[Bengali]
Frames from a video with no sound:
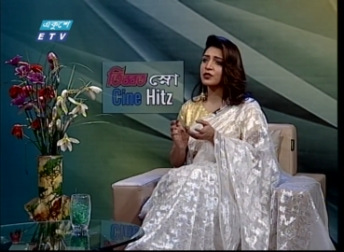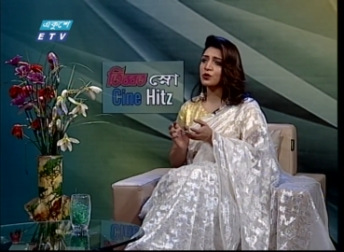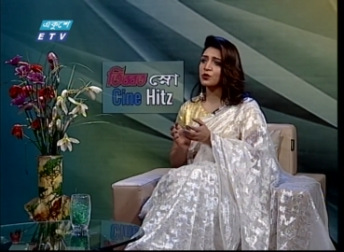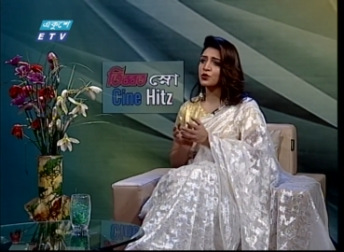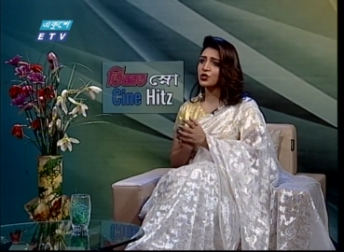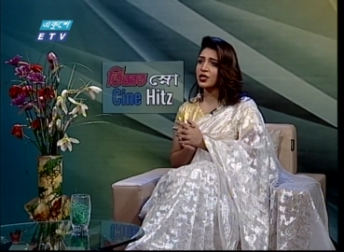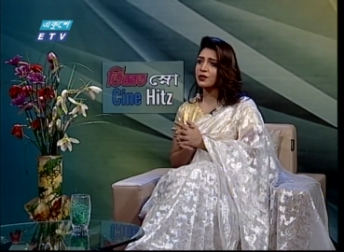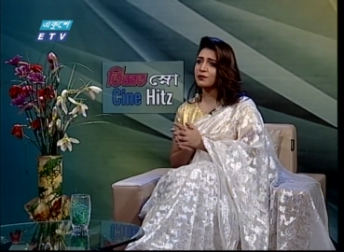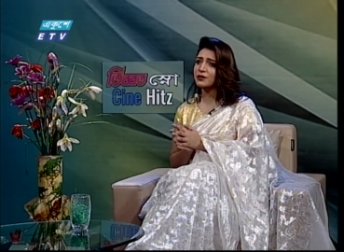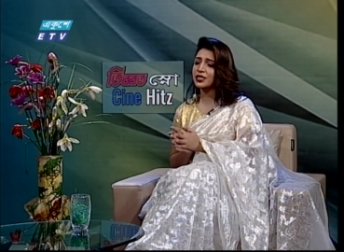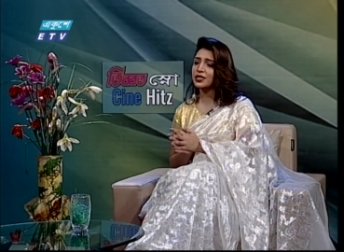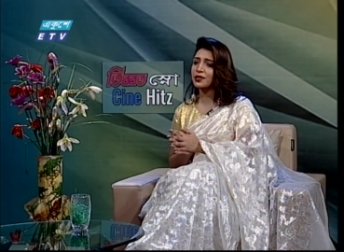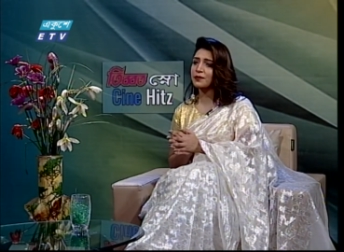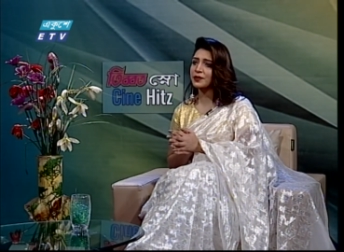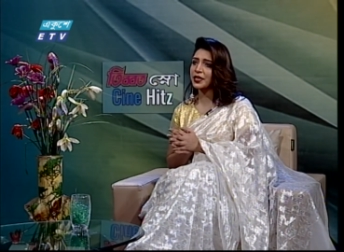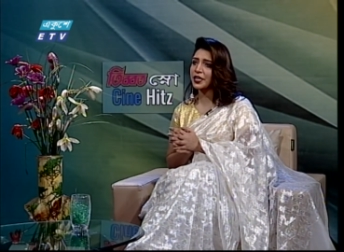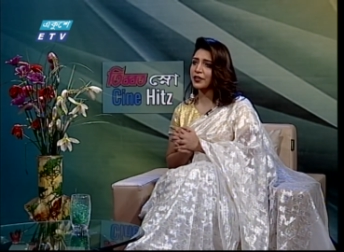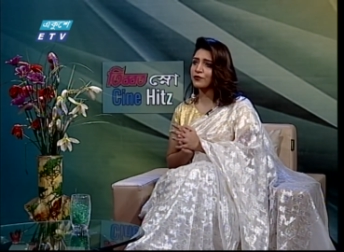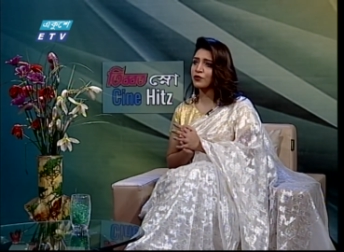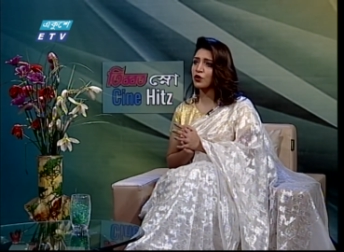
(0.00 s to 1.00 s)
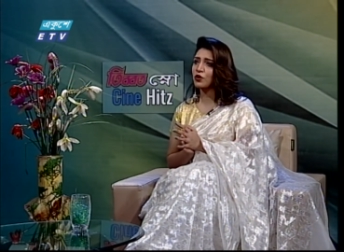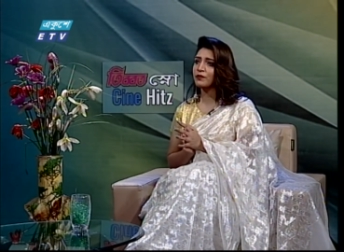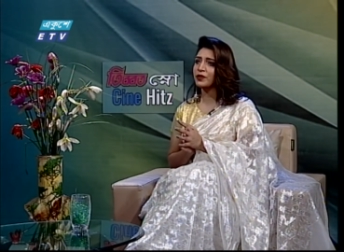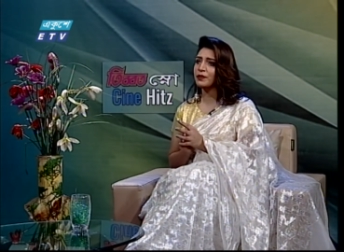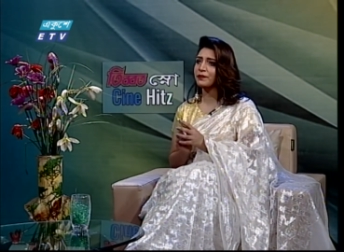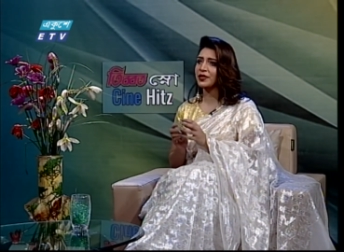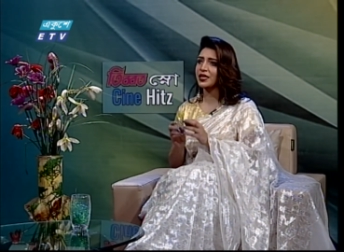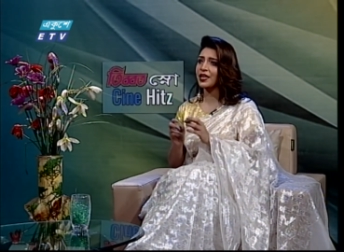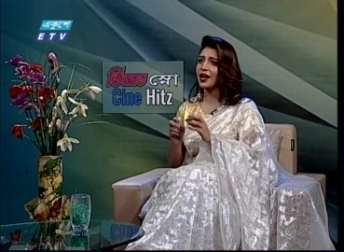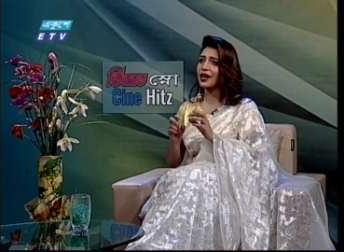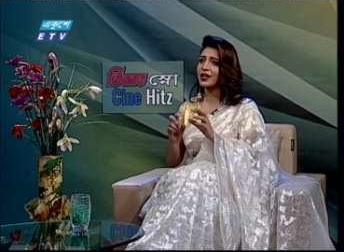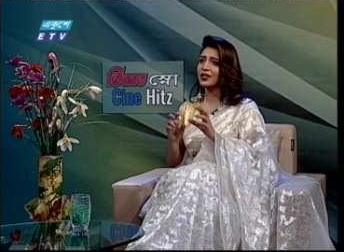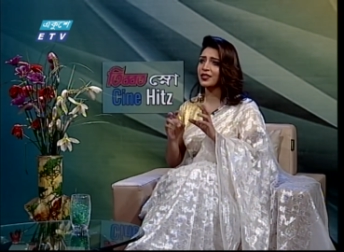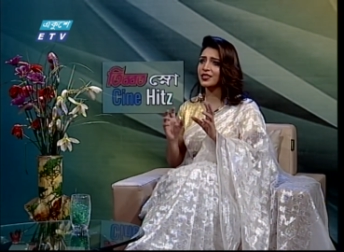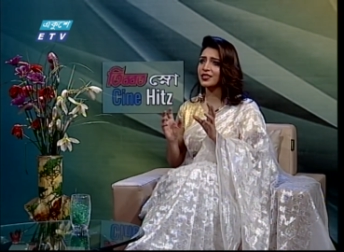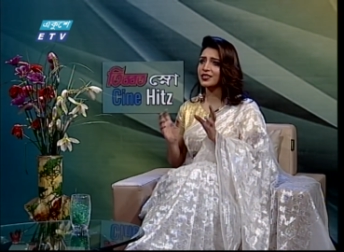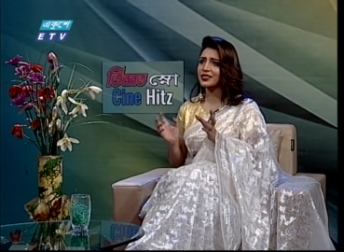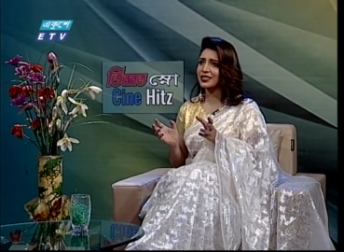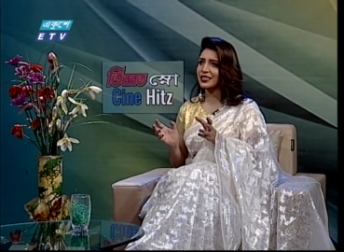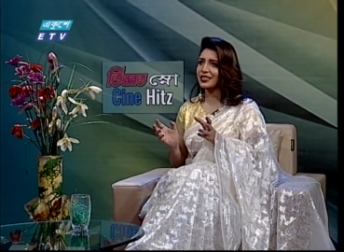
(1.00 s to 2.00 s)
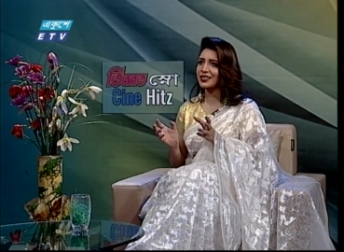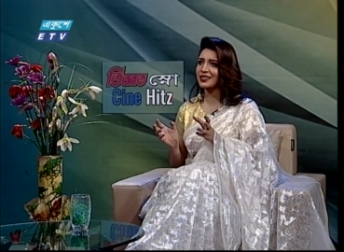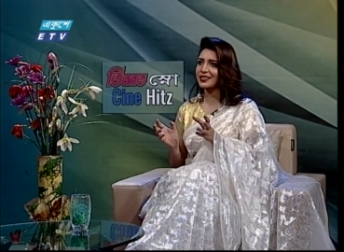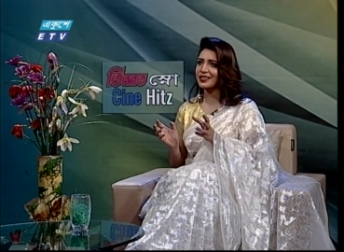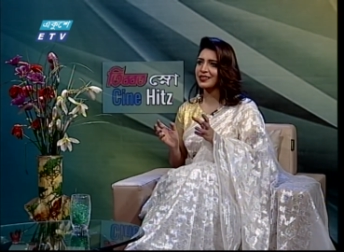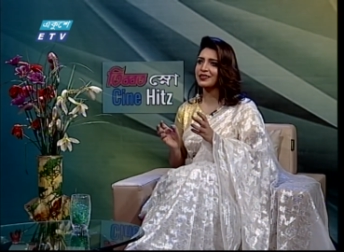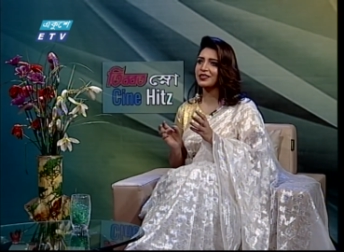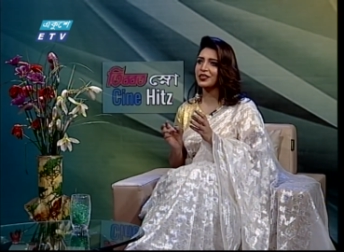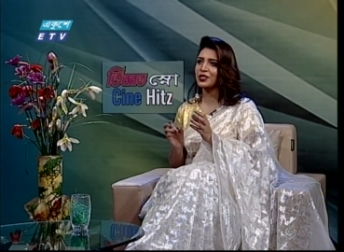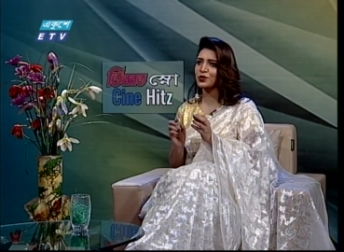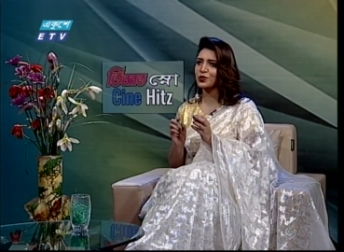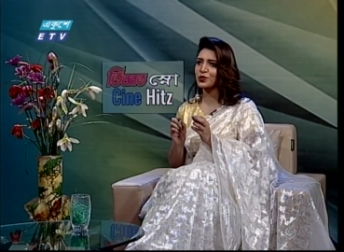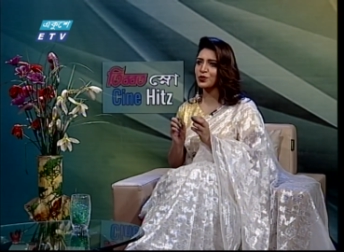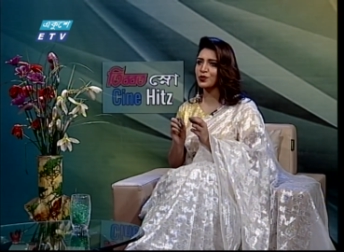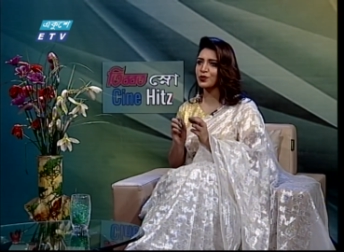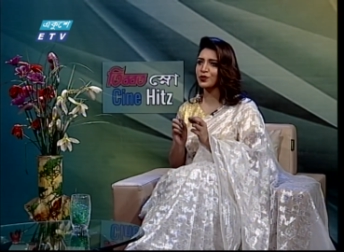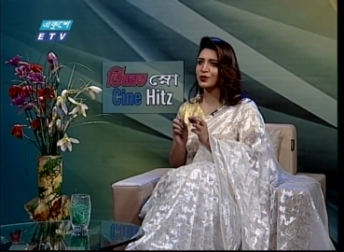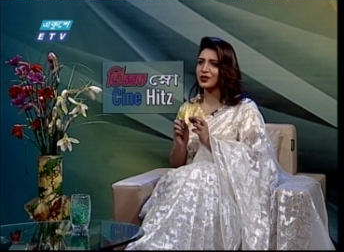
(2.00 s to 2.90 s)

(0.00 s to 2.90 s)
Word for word: সোশ্যাল মিডিয়া প্ল্যাটফর্মে বিহাইন্ড দ্য সিন কিছু